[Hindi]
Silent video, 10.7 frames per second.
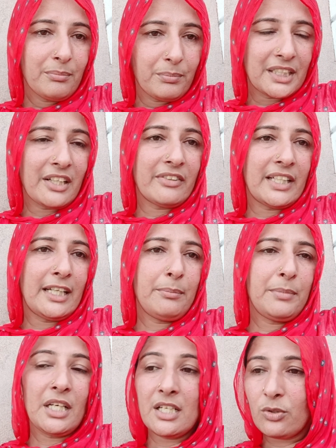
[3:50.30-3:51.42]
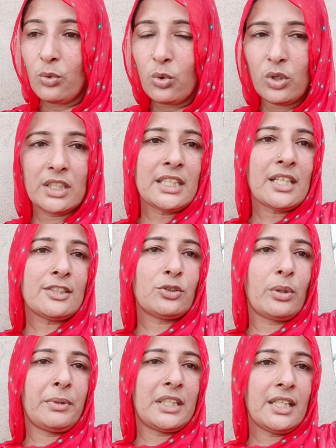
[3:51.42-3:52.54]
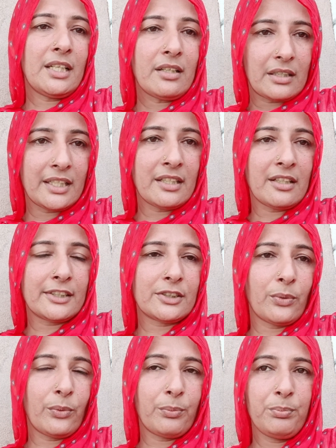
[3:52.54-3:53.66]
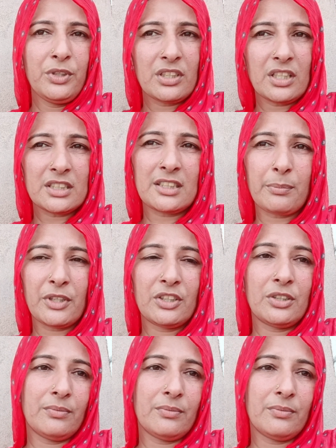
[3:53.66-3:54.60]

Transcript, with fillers: बतावे भी आज वो गलत रास्ता है बेटा अठे ना जाओ भी रास्ता पर